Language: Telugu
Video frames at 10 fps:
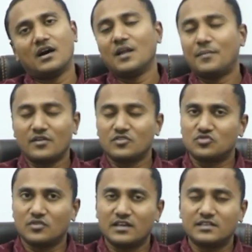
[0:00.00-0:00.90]
అలా
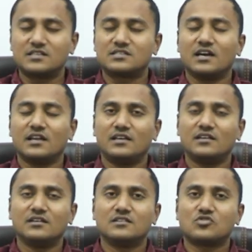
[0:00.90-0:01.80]
పెట్టవచ్చు ఎథిక్స్ కానీ
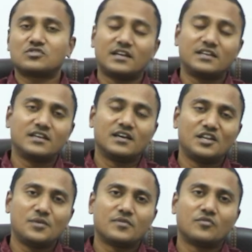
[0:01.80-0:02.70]
సొసైటీ
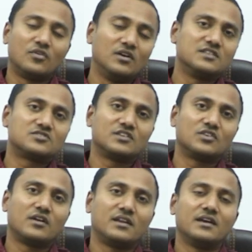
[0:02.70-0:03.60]
కానీ వరల్డ్ హిస్టరీ
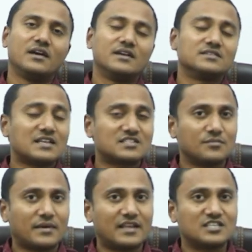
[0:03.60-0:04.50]
కానీ
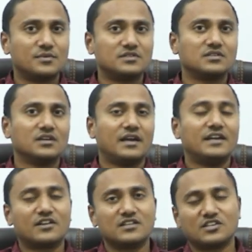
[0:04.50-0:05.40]
డిజాస్టర్ మేనేజ్మెంట్
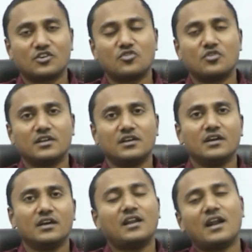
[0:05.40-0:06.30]
ఇంటర్నల్ సెక్యూరిటీ
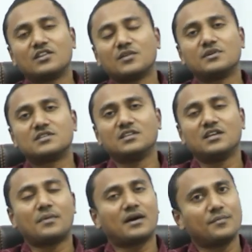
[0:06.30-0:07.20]
ఇలాంటి
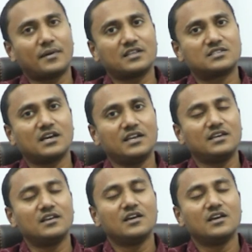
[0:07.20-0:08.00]
సబ్జెక్ట్స్ని పక్కన పెట్టచ్చు కానీ